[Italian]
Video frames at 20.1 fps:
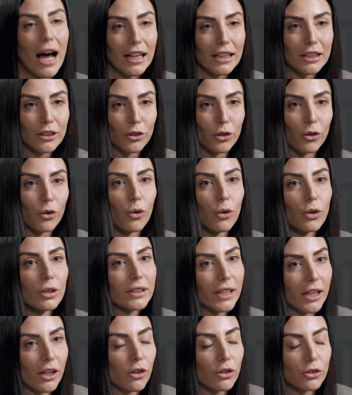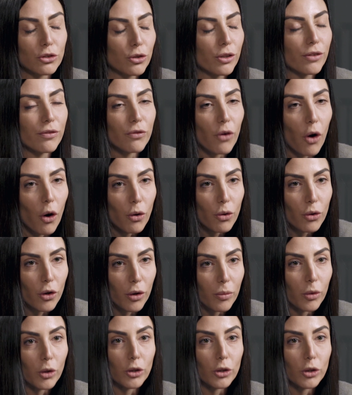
altro oltre il nostro involucro,